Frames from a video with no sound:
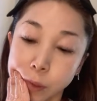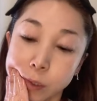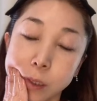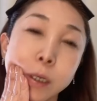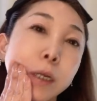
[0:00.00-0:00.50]

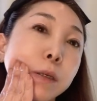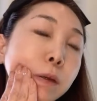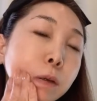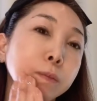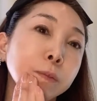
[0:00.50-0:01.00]
しっかり
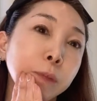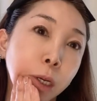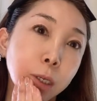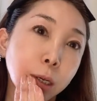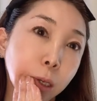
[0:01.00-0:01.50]
と
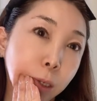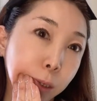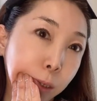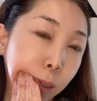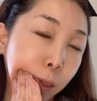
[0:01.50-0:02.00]
鼻から
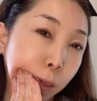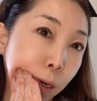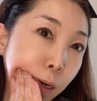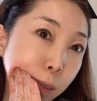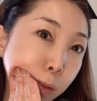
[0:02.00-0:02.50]
吸って
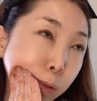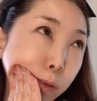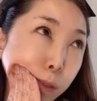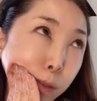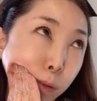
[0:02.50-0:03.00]
からゆっ
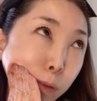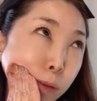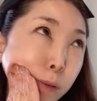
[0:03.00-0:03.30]
くりと